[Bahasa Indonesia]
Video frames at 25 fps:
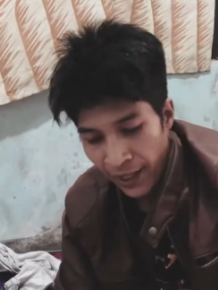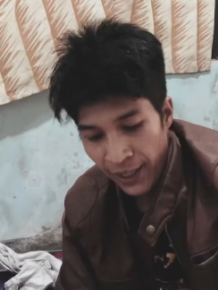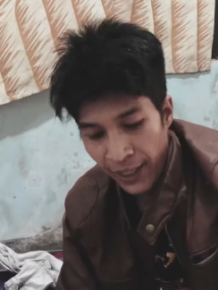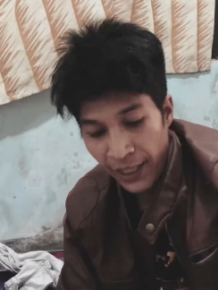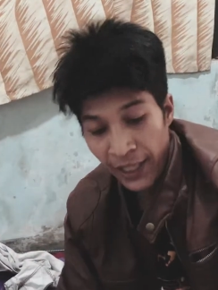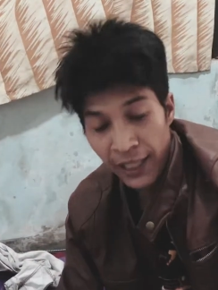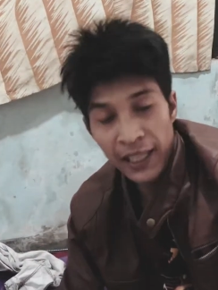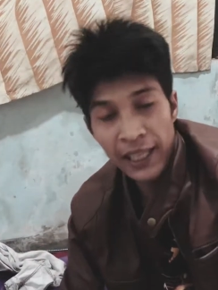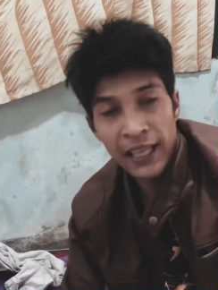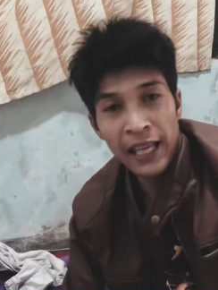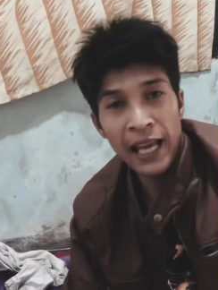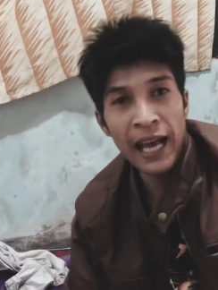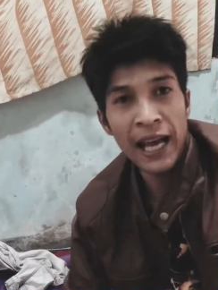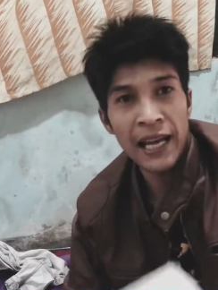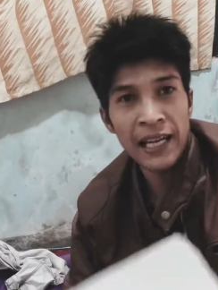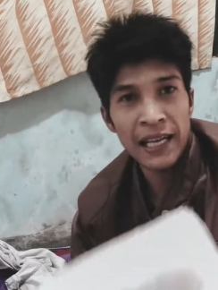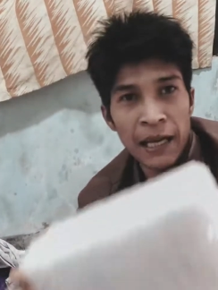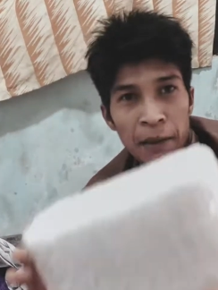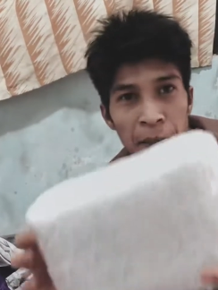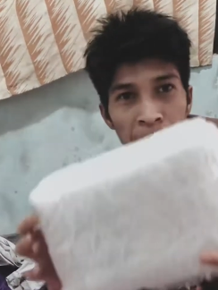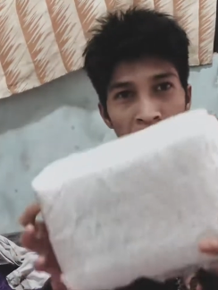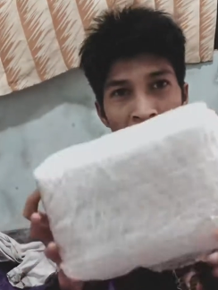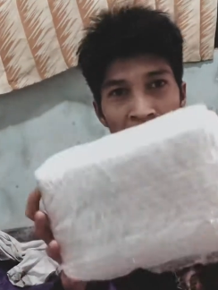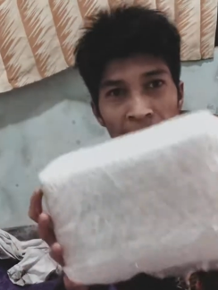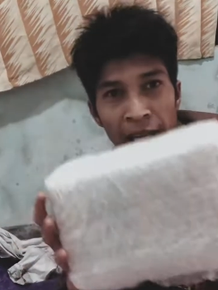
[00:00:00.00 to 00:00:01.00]
Ini
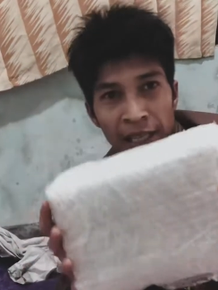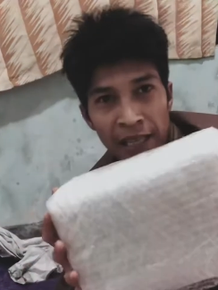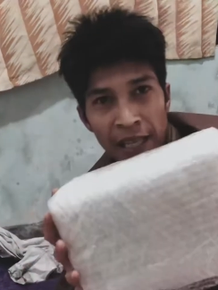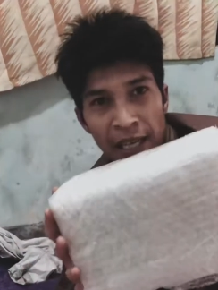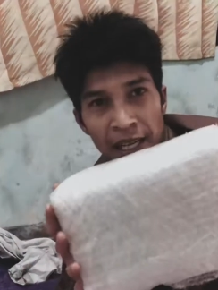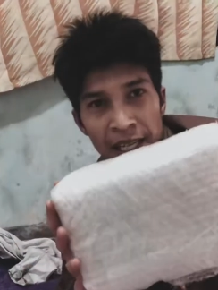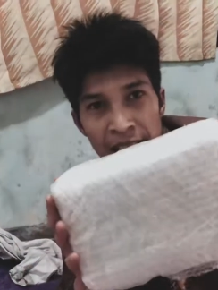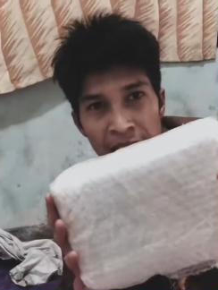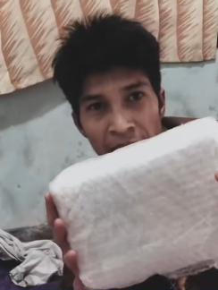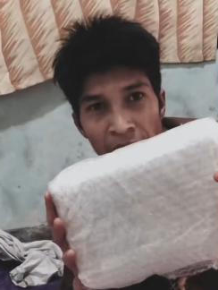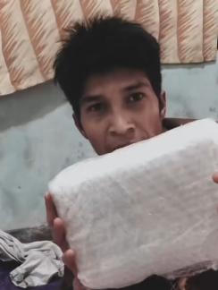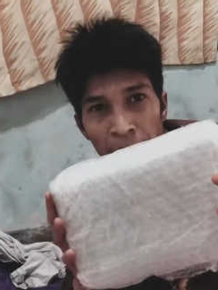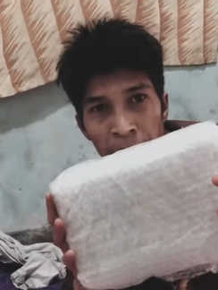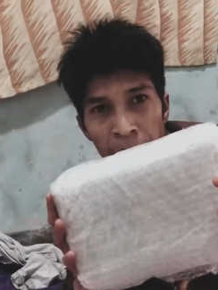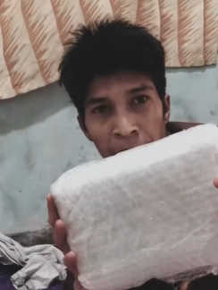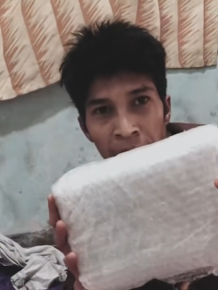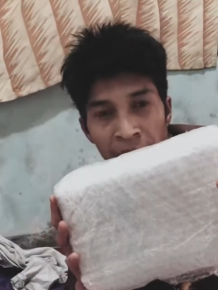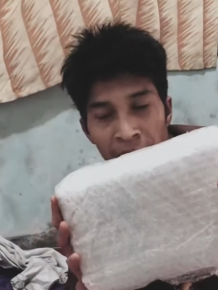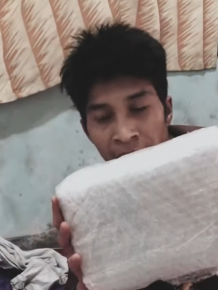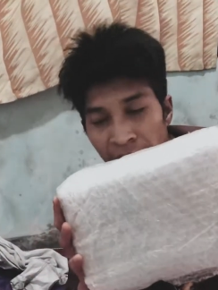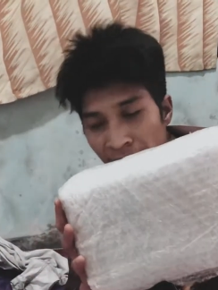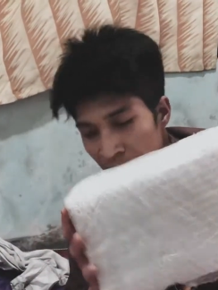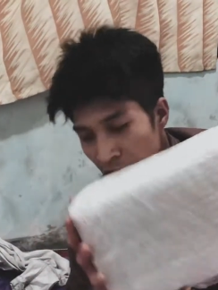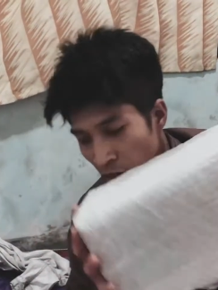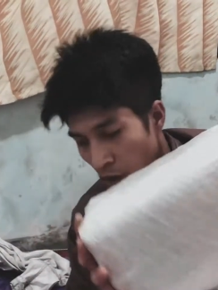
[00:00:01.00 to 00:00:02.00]
ada paketan saya
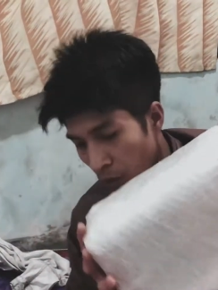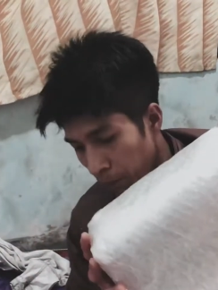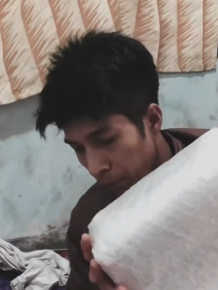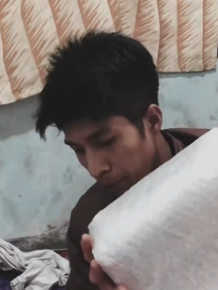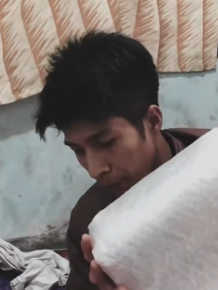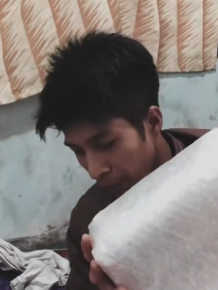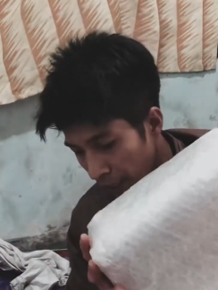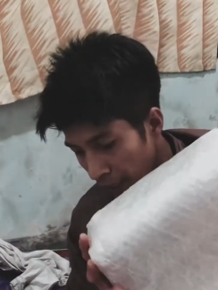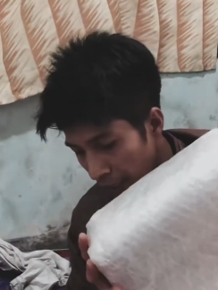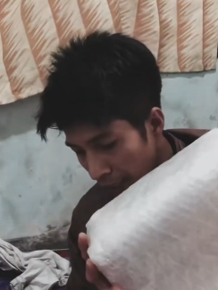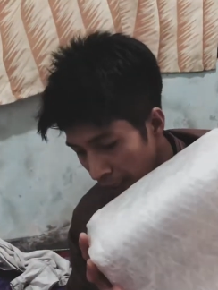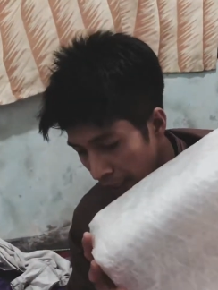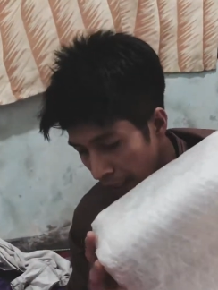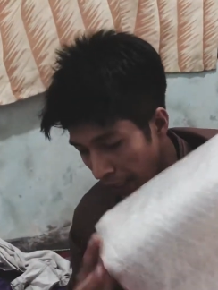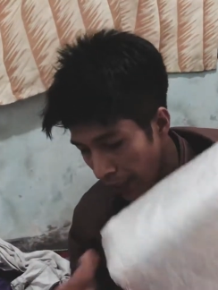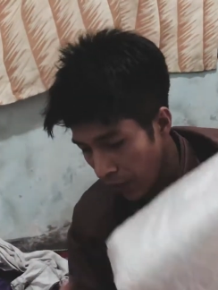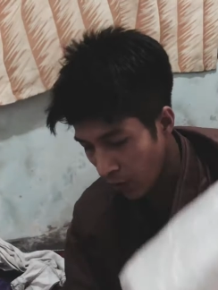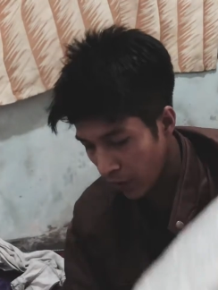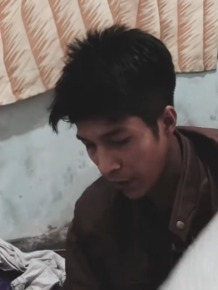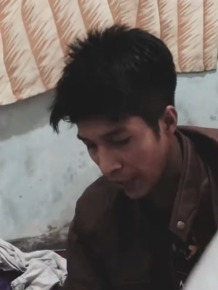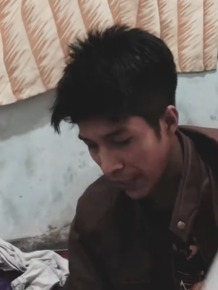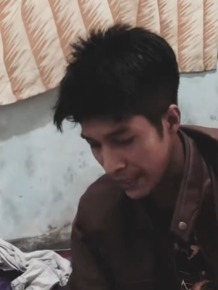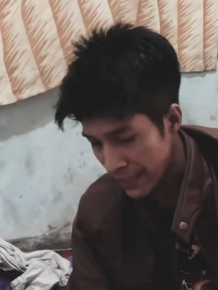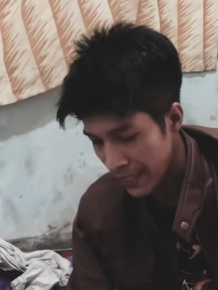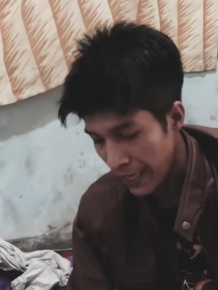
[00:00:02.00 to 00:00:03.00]
beli di Shopee. Kalau
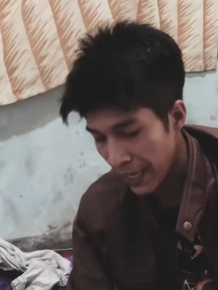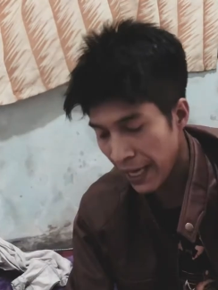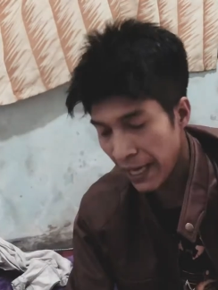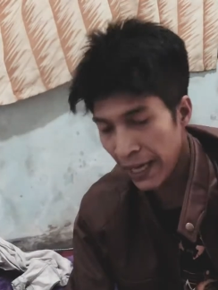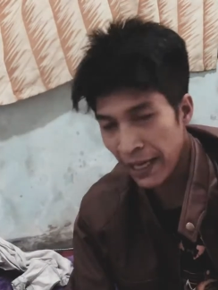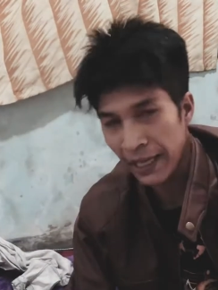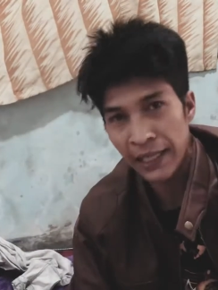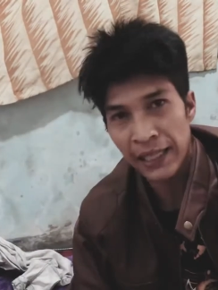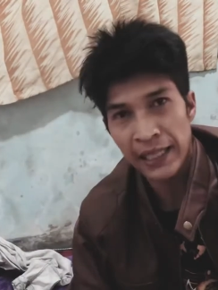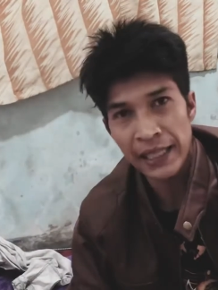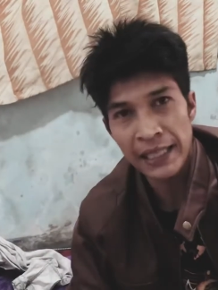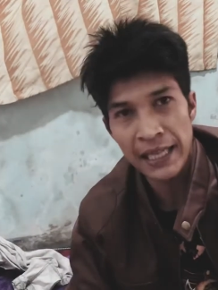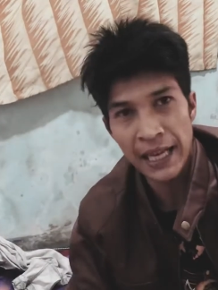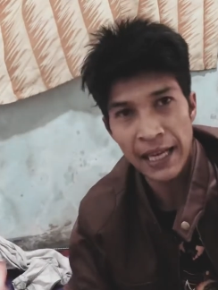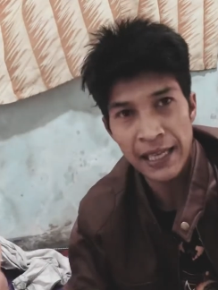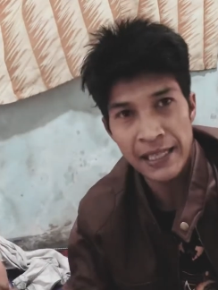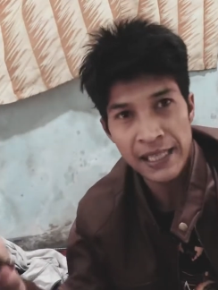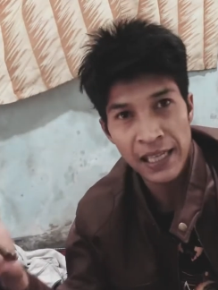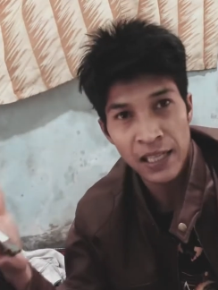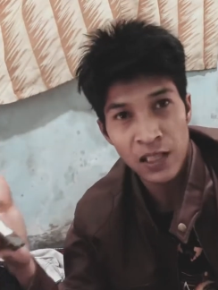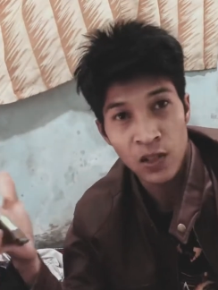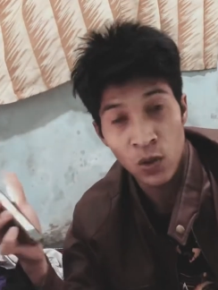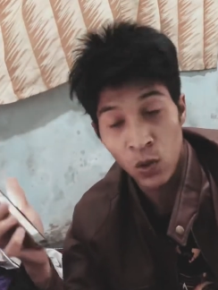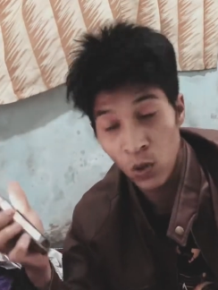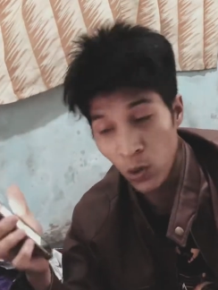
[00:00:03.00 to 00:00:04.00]
tidak salah ini saya
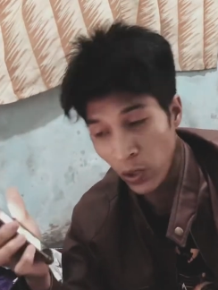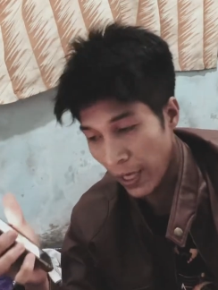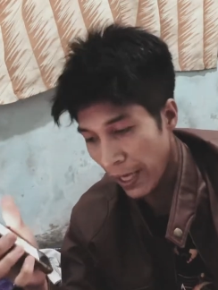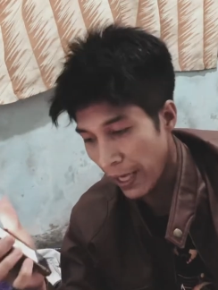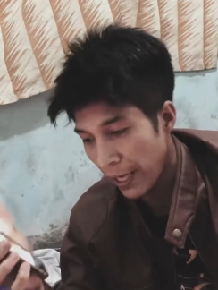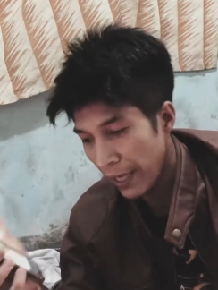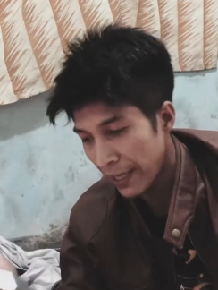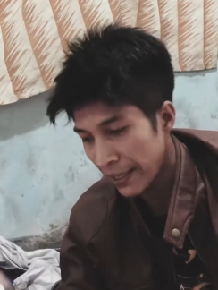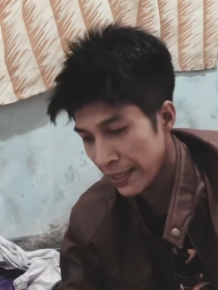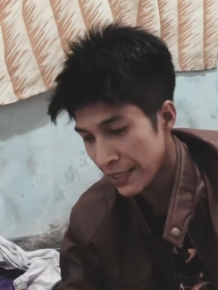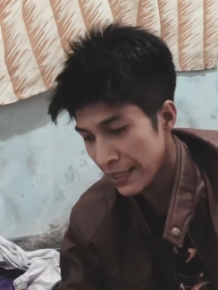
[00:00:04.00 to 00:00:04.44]
cek dulu ya.